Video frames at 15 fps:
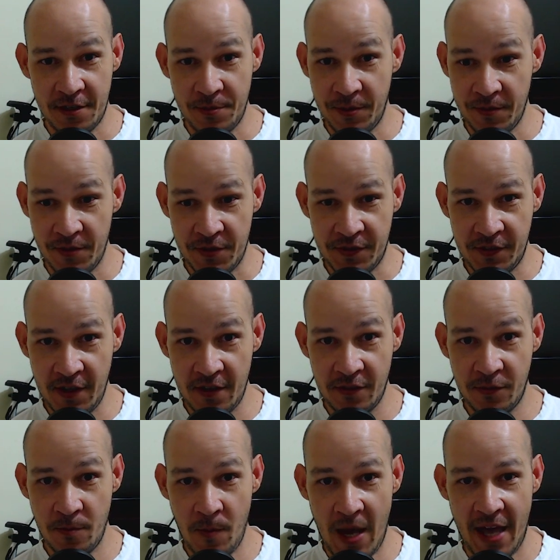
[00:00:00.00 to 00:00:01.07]
pra
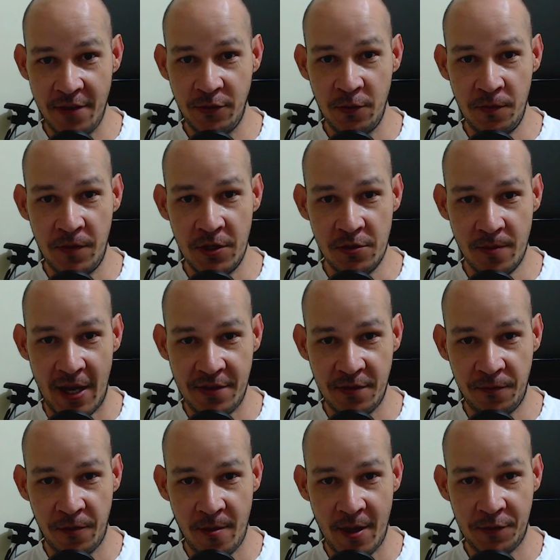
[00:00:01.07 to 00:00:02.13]
vocês mais um vídeo, mais
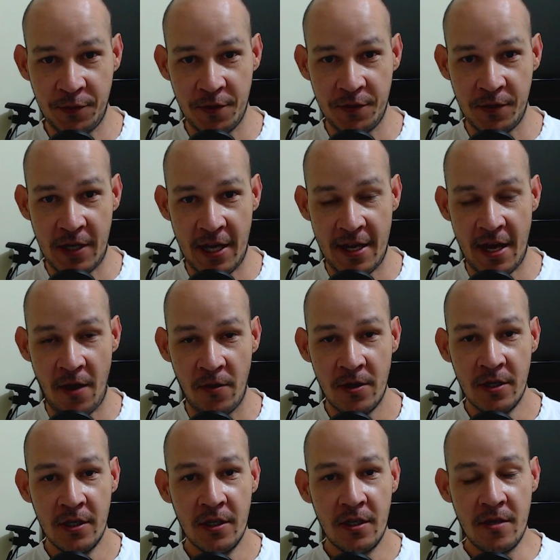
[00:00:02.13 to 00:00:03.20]
informações do canal
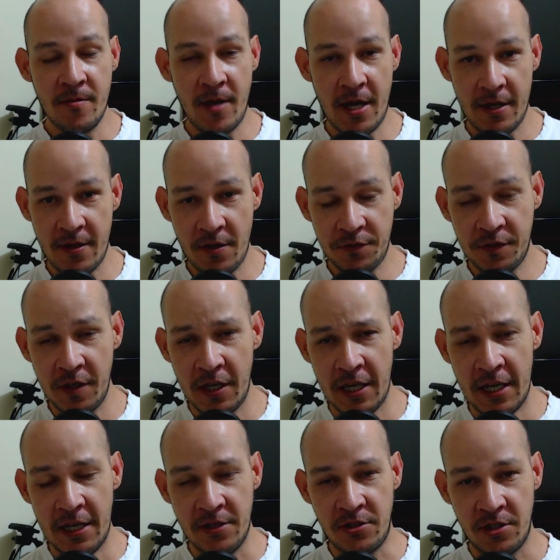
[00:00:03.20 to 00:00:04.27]
E mano, é o
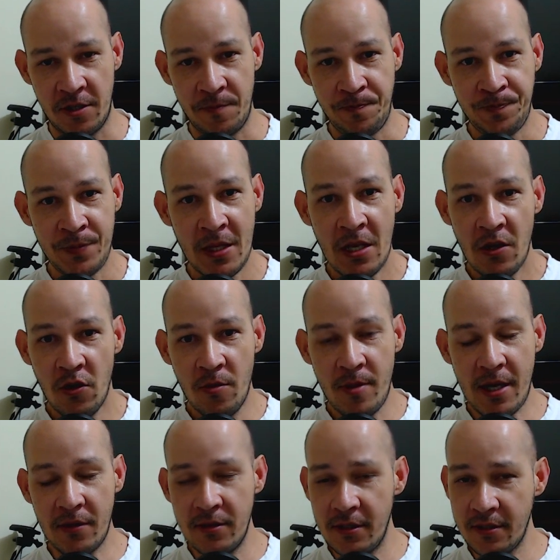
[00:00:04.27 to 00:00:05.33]
seguinte, o
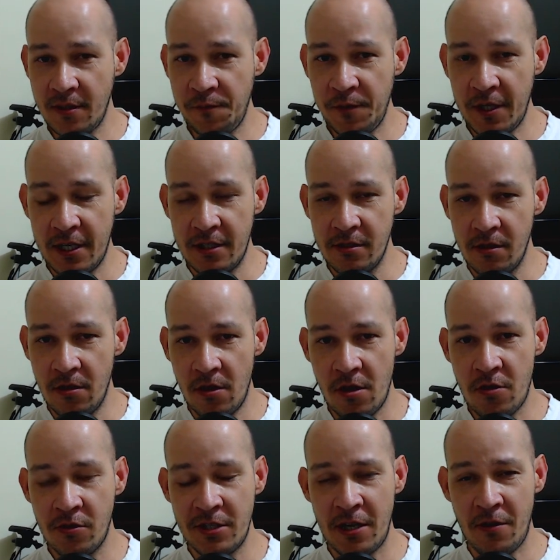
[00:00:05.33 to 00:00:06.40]
bagulho tá ficando
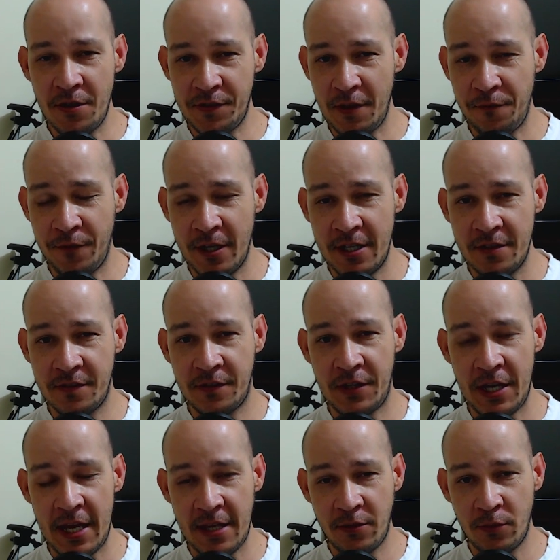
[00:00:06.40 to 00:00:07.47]
louco, o negócio tá ficando
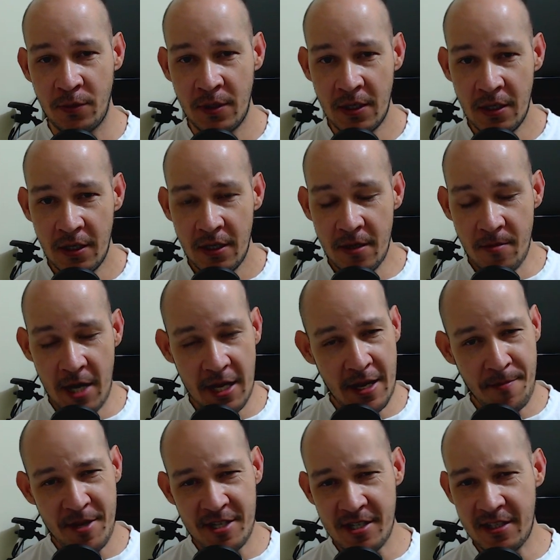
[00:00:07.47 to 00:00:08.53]
estreito E mano,
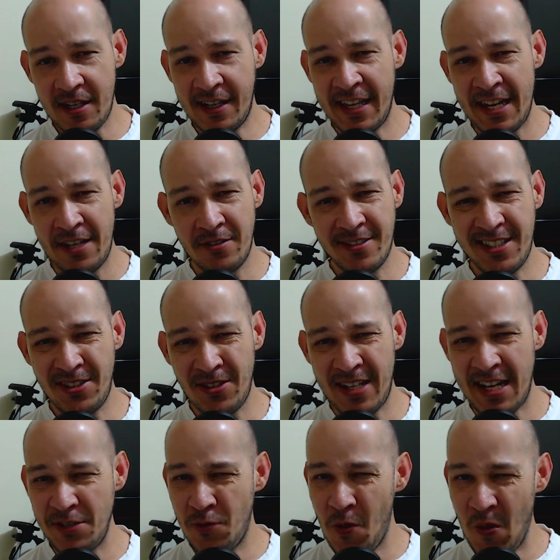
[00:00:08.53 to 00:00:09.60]
a mídia tá querendo
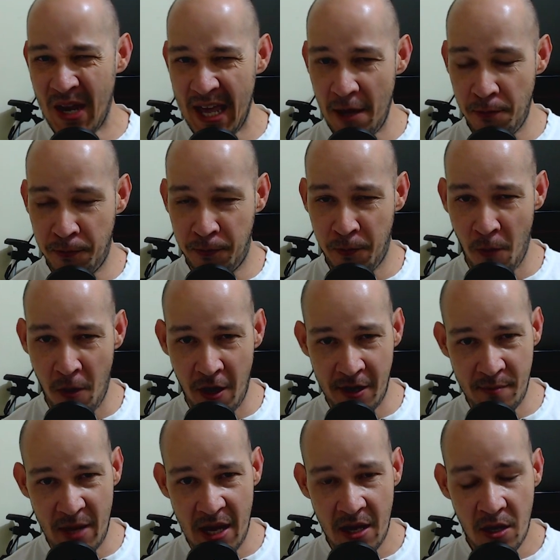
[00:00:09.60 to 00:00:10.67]
detonar de qualquer
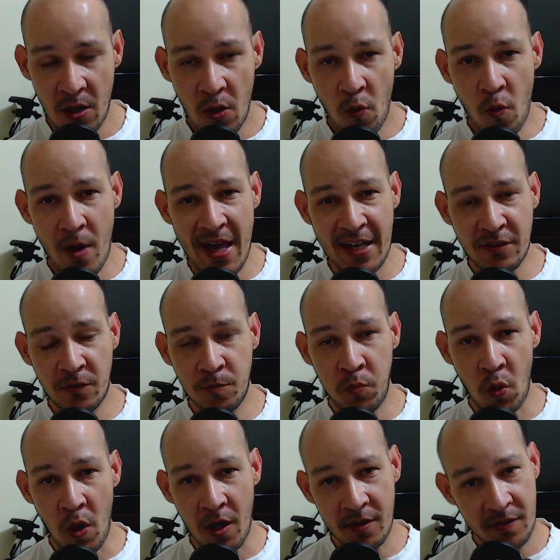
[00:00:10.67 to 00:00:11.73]
forma o
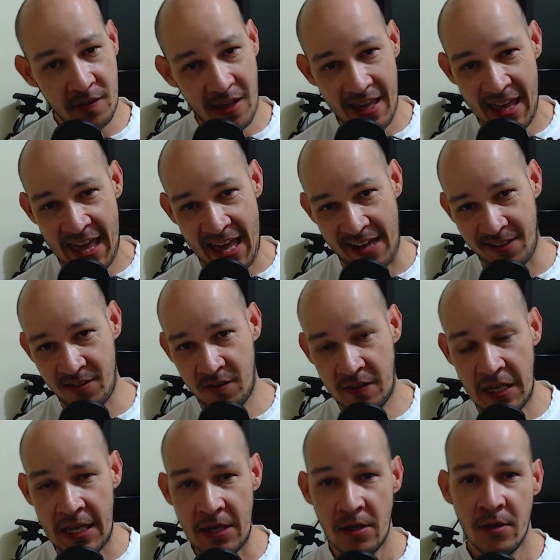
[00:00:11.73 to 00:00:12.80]
Xbox X
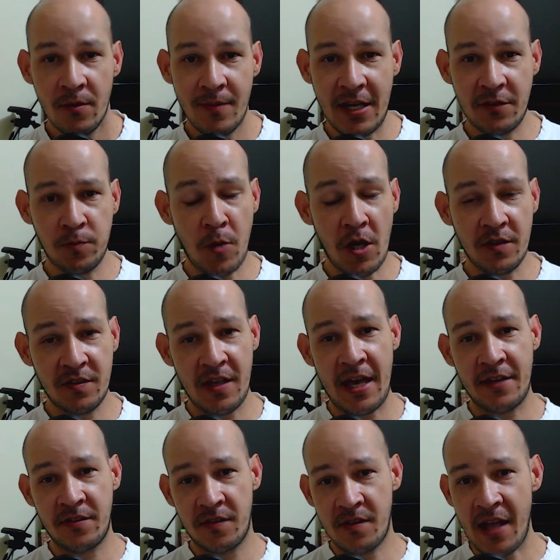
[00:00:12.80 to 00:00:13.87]
Sim, o Xbox
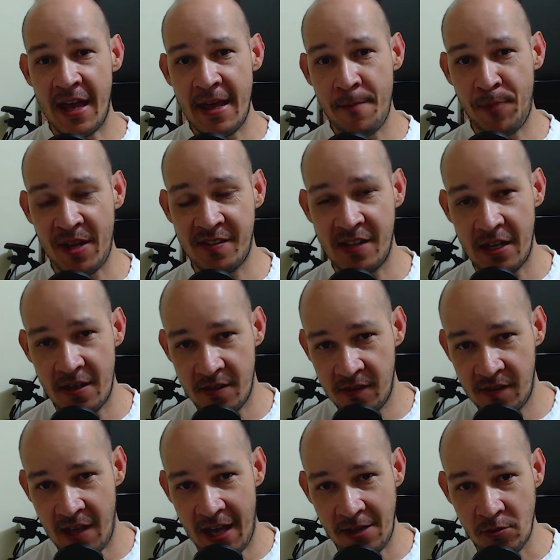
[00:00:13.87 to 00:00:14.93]
X tá aí pra ser
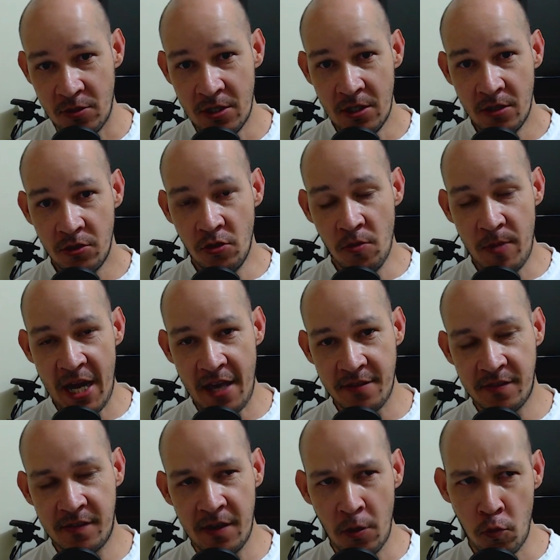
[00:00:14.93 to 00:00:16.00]
lançado no
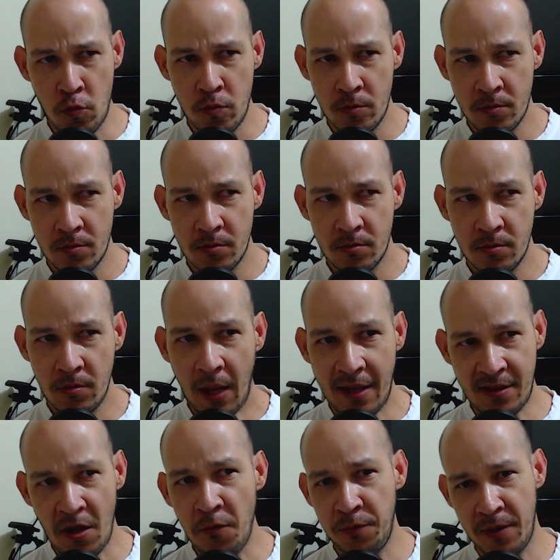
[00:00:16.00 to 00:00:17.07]
Brasil
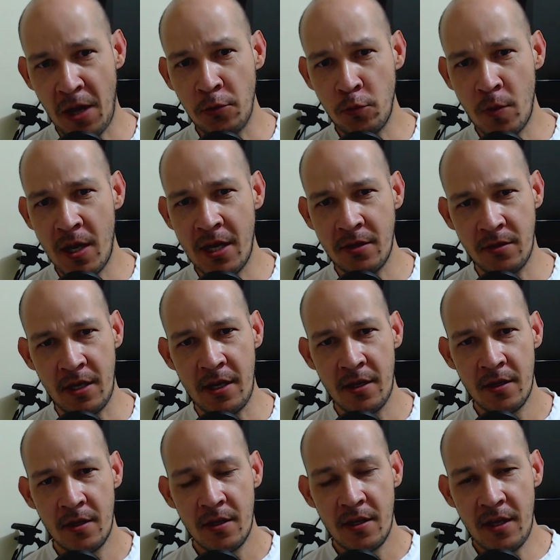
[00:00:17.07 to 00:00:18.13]
até o final do ano, né?
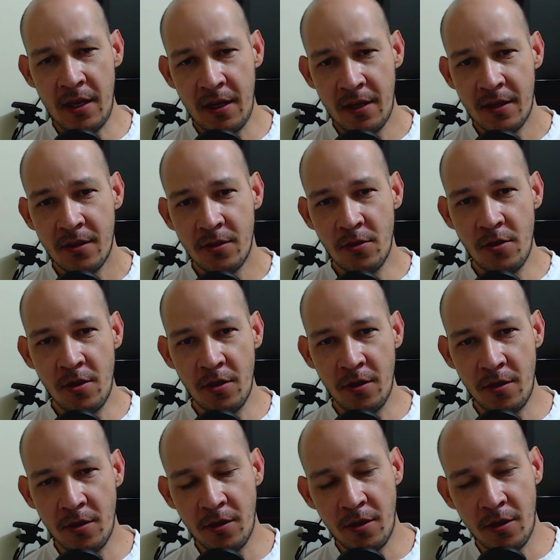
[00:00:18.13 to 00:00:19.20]
E
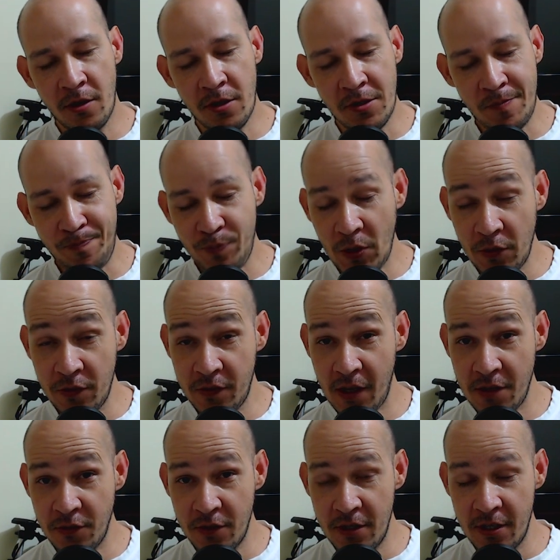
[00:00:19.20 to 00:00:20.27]
no, nos
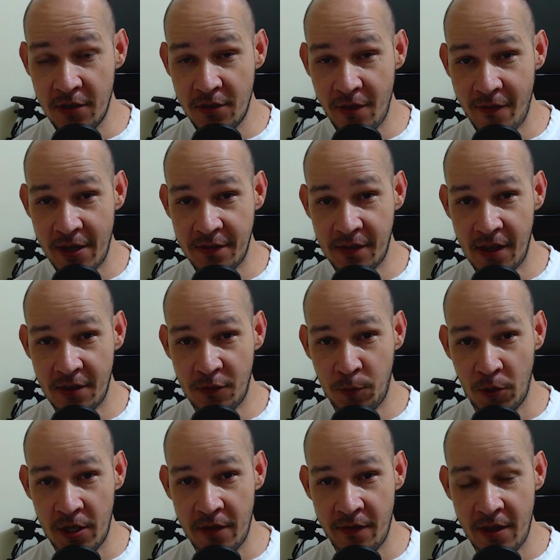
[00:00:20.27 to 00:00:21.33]
Estados Unidos já vai estar
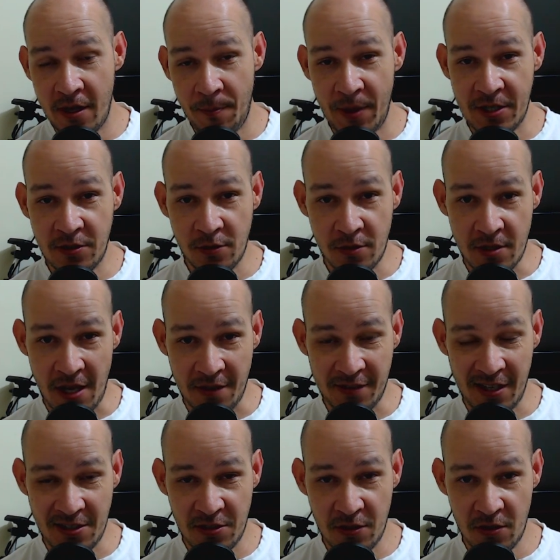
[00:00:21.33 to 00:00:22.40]
disponível aí a partir do dia
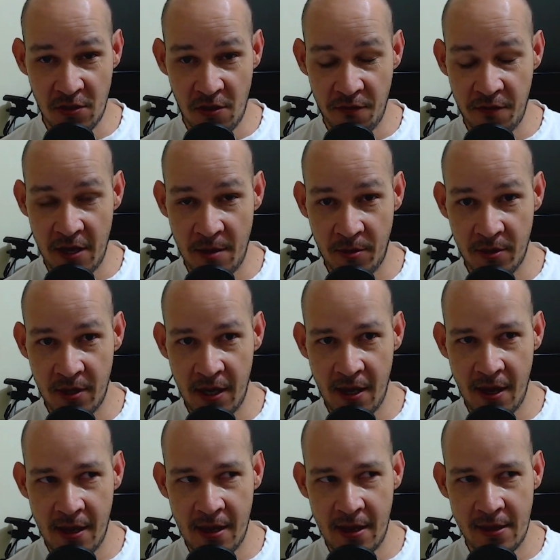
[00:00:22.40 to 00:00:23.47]
7 de novembro, né?
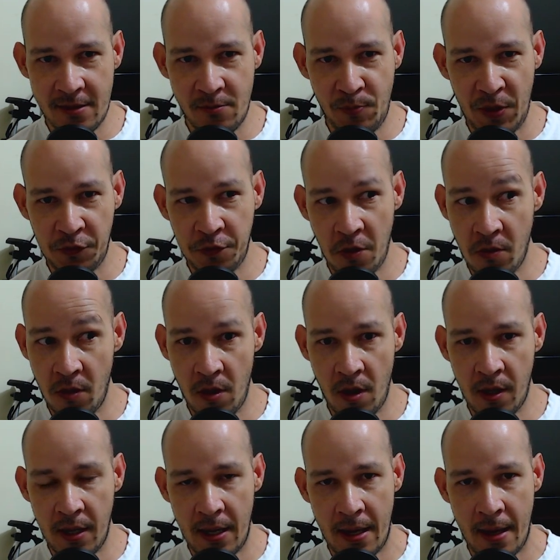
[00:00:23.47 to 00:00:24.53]
Aí, aí o pessoal
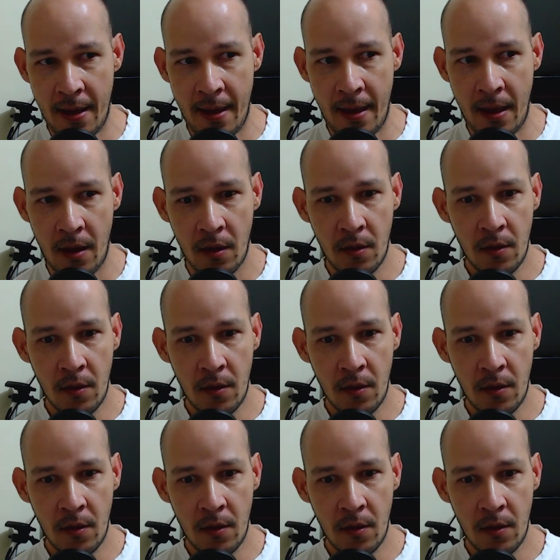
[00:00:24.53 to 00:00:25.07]
coloca lá, é